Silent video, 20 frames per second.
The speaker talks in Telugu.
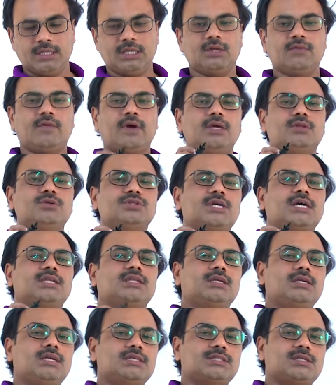ఇరవై ఐదు
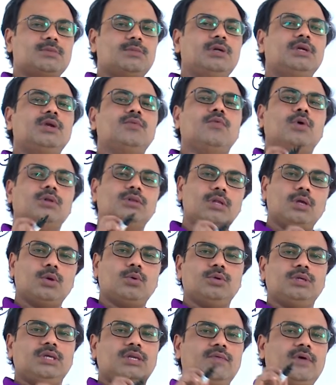శాతం నష్టం అంటే వందలో
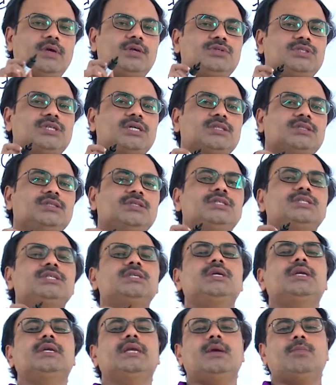ఇరవై ఐదు శాతం తీసి
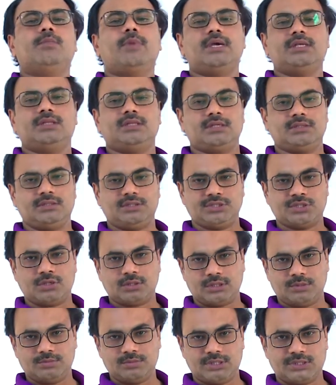డెబ్బై
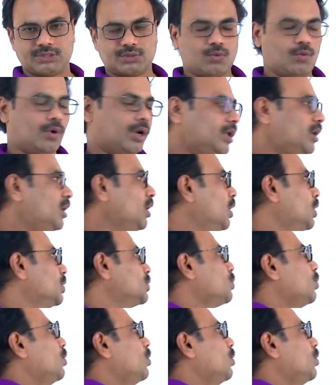శాతం తీసుకోవాలి సో